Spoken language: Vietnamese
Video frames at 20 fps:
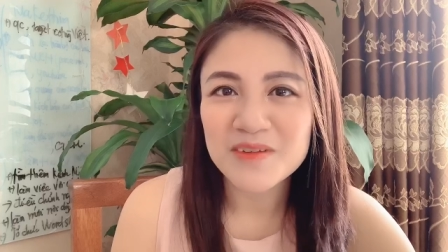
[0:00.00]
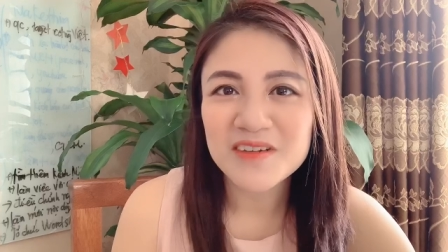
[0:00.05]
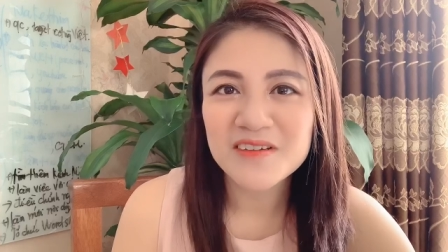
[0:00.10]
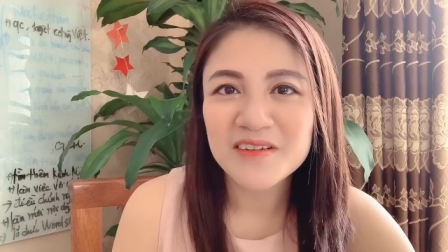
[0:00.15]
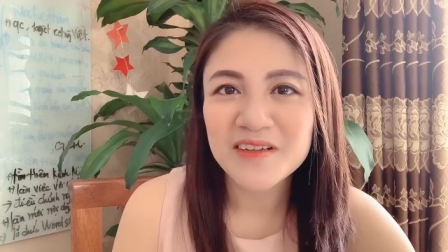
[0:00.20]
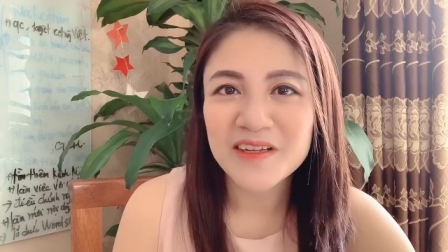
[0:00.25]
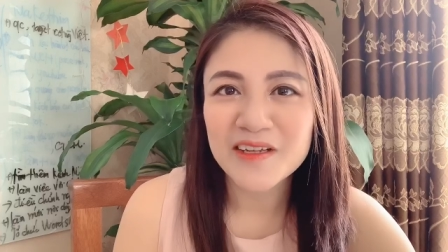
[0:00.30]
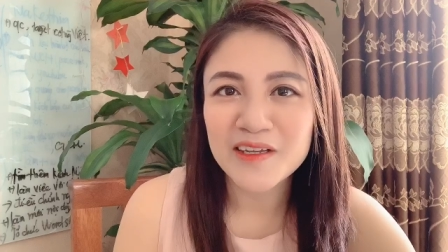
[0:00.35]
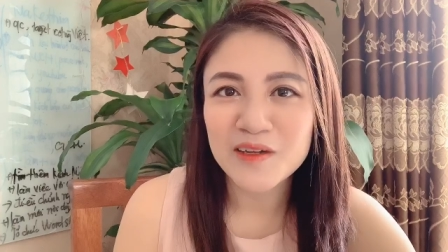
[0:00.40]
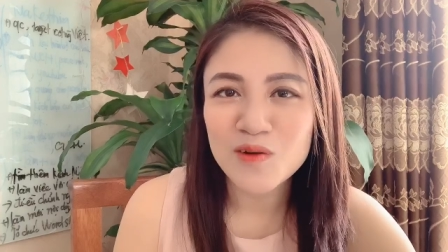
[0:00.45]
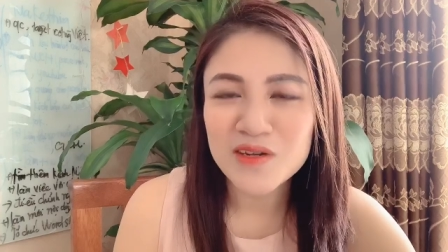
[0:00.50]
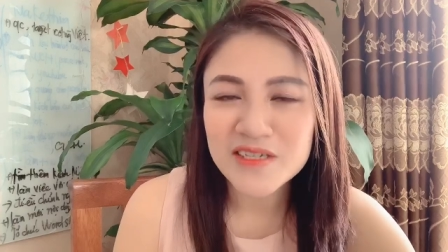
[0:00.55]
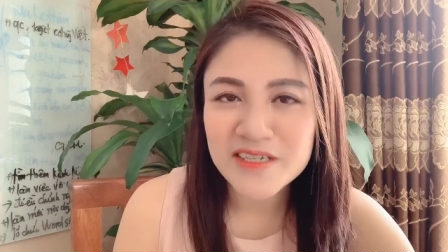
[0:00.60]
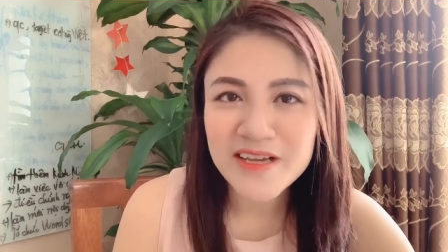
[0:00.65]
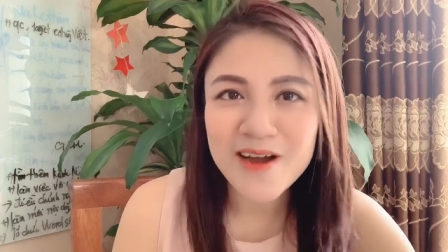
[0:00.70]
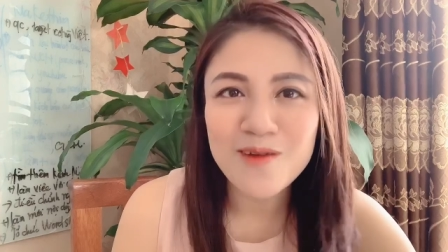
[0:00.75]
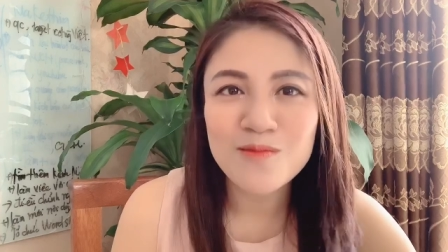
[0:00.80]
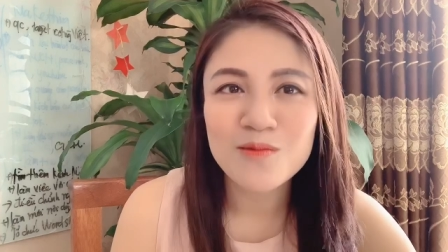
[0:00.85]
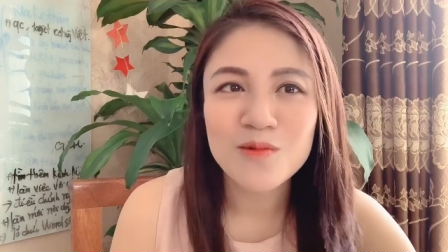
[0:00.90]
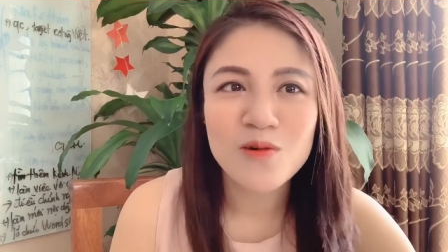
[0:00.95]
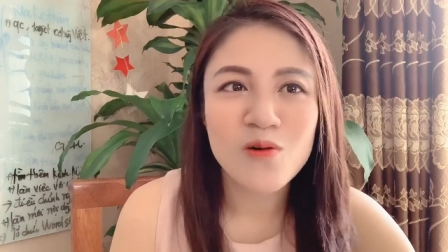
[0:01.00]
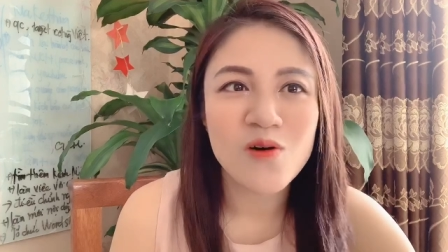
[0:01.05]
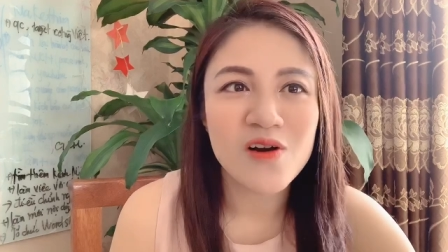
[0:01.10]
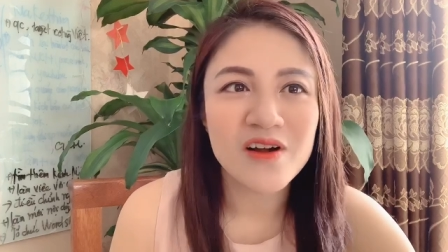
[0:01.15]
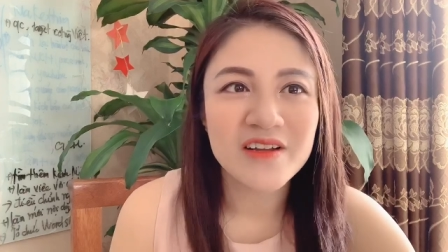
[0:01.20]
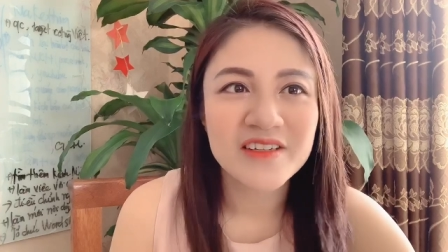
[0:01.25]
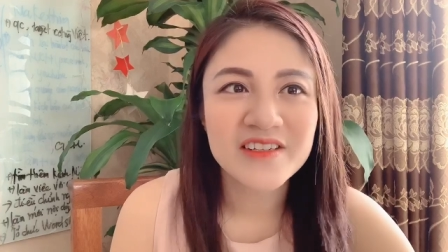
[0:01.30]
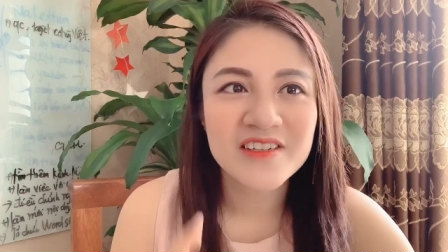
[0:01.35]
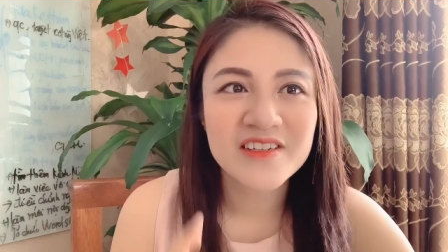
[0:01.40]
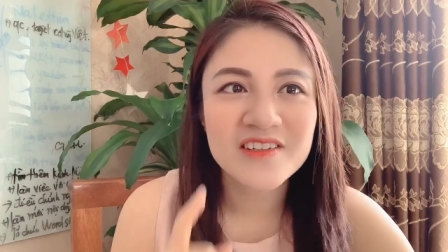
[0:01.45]
cực kỳ quan trọng
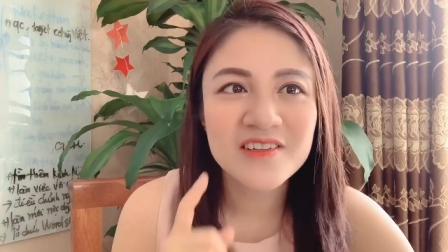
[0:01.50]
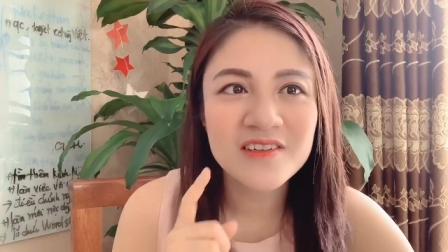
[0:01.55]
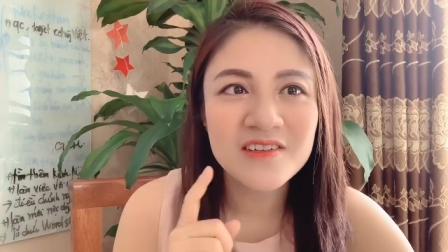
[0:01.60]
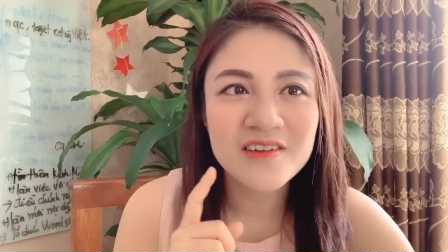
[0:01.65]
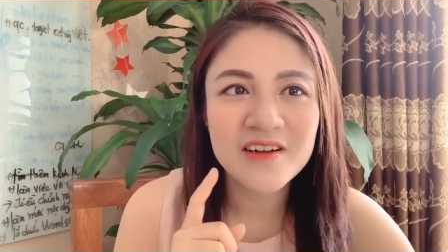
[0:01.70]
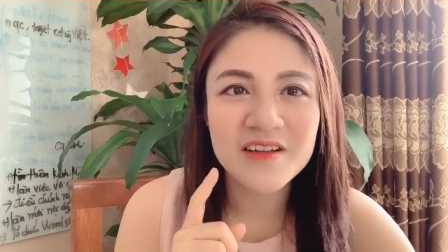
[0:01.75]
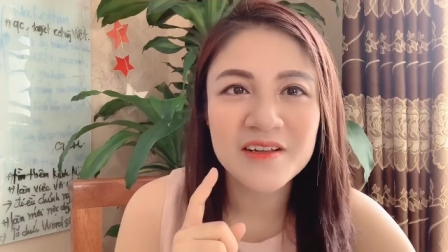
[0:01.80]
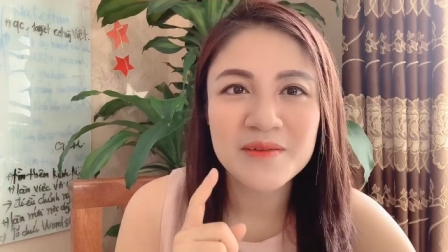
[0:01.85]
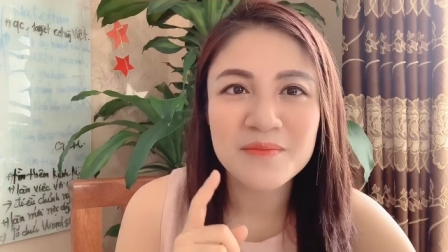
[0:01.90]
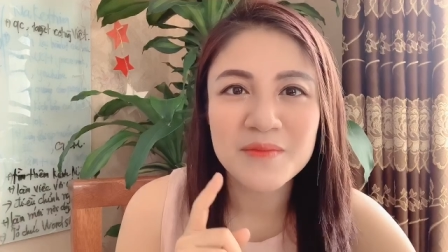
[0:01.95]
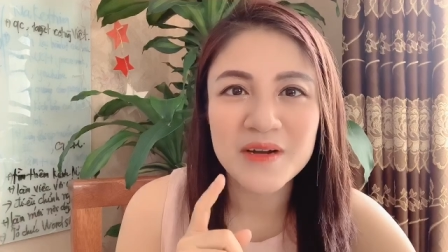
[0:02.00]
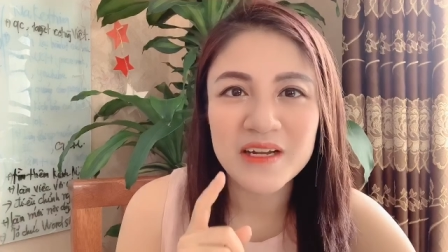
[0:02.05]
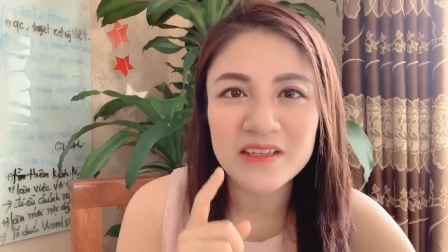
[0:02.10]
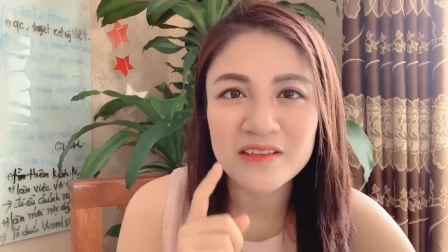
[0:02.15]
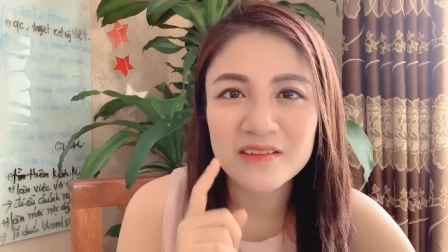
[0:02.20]
của những người mà